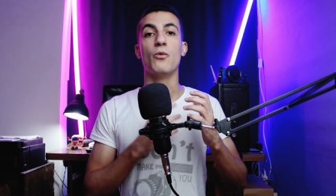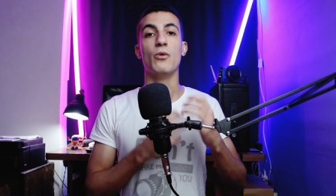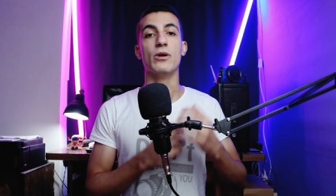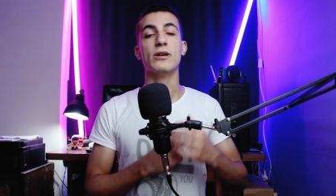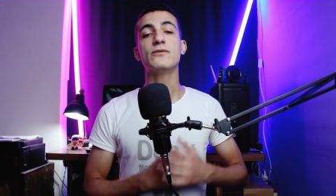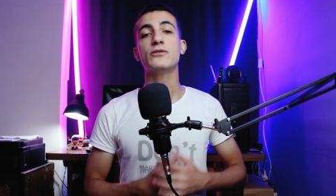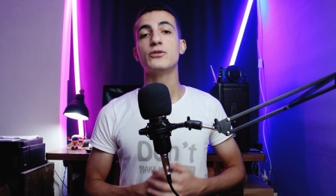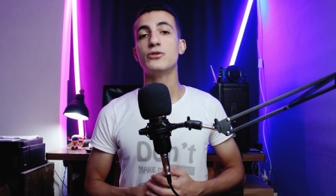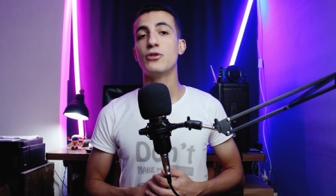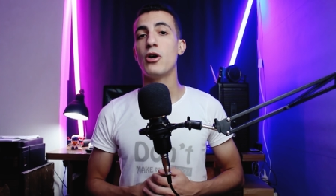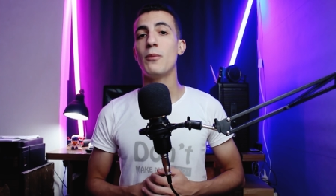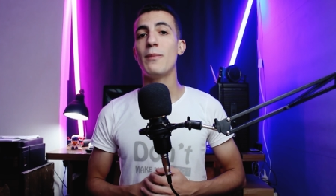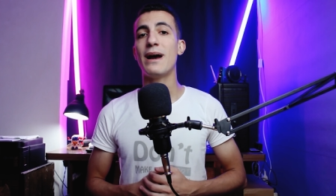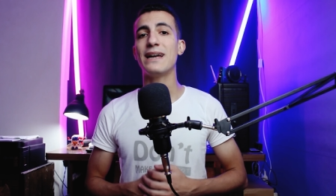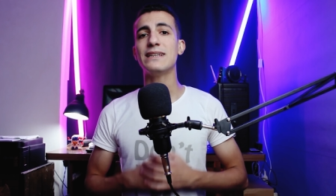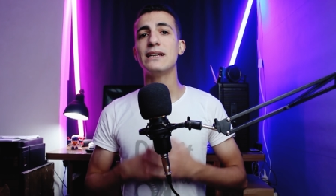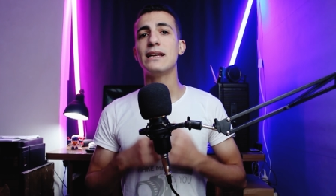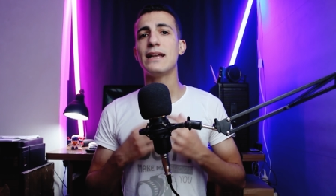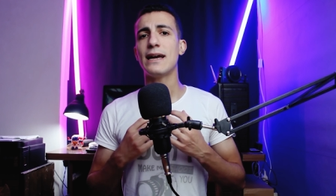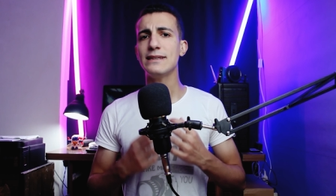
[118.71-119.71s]
وعرفت ان هو
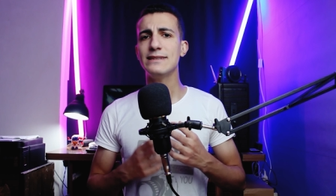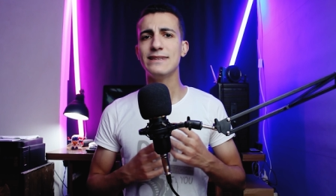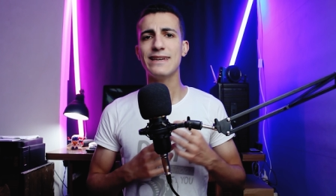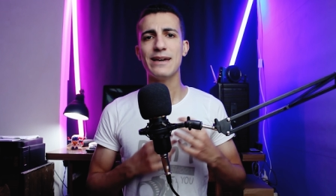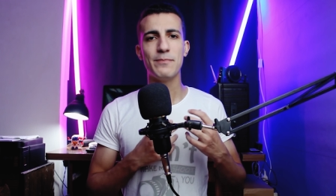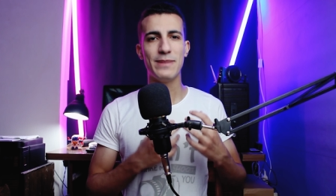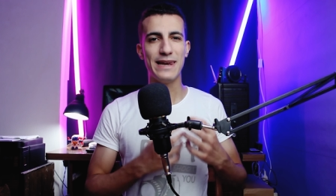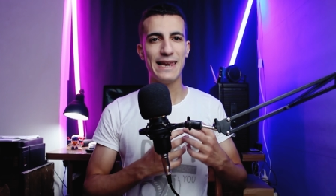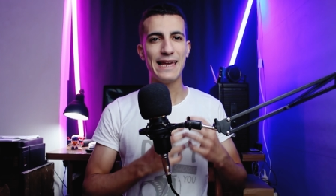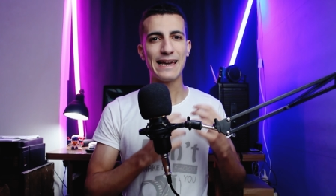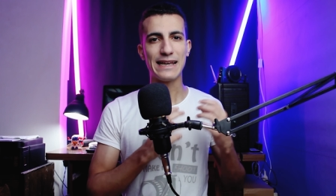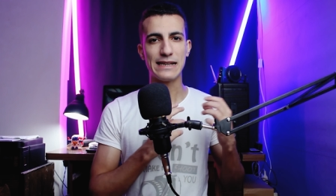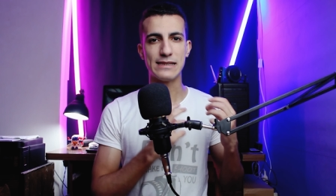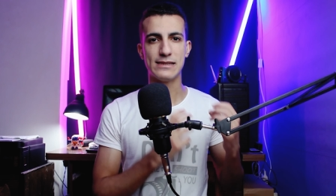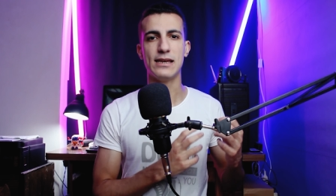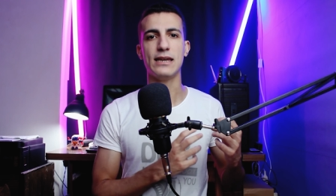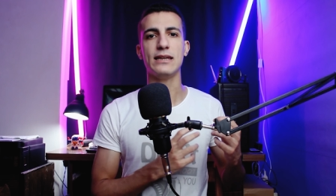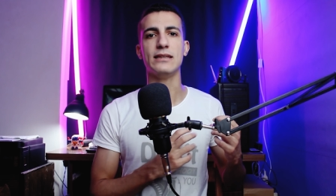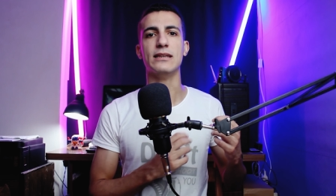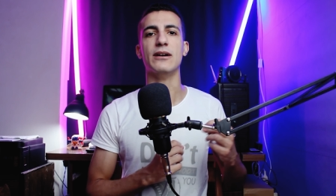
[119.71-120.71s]
معدن عندي املاح
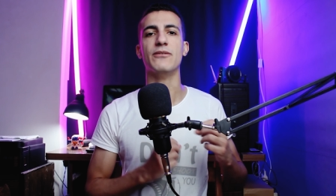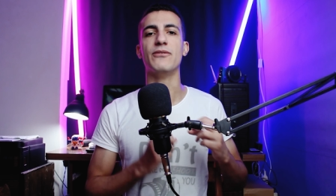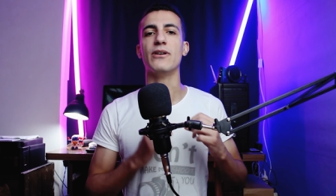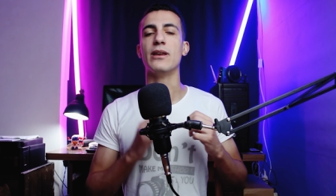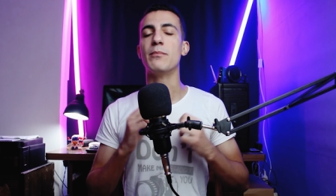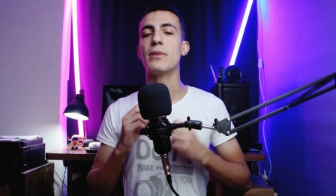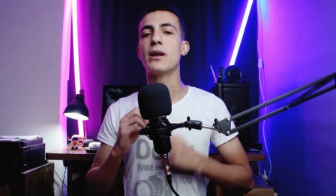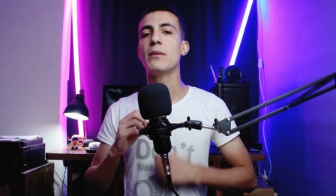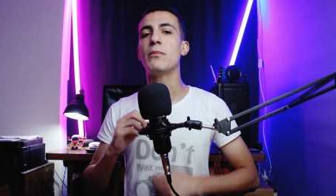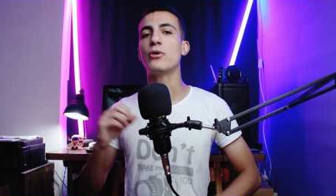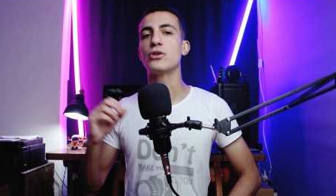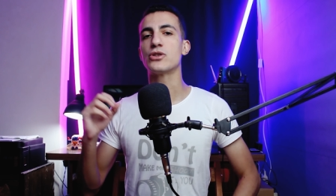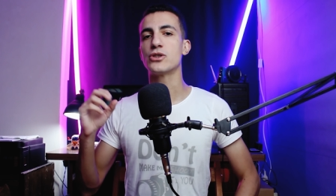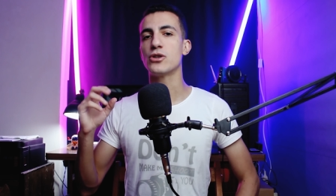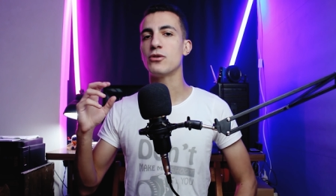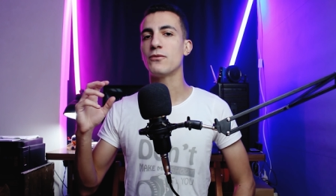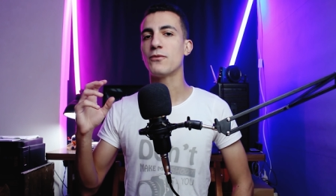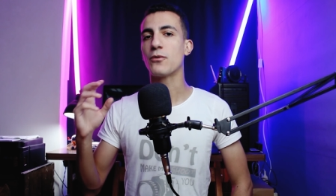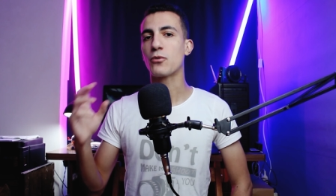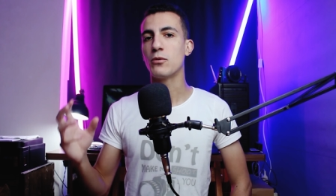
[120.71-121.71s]
زايده فلما انا
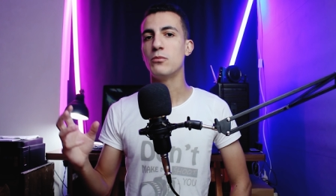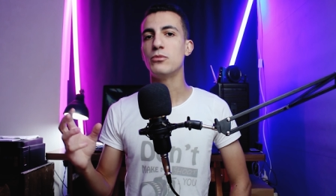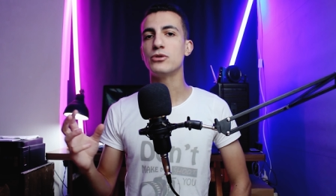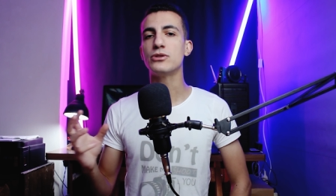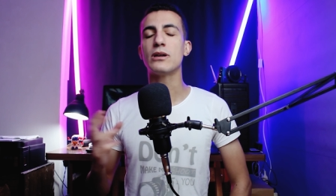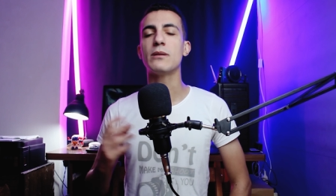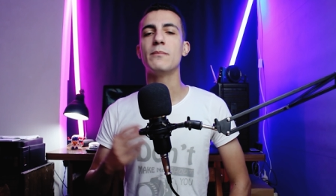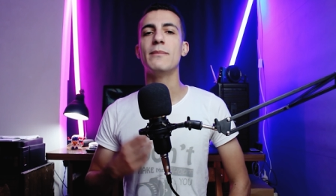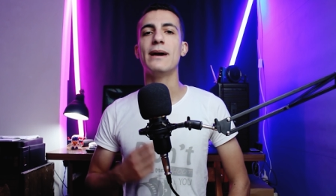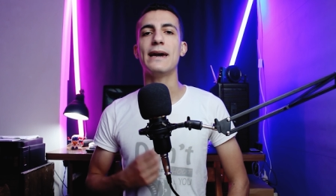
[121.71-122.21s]
بوصله في الكمبيوتر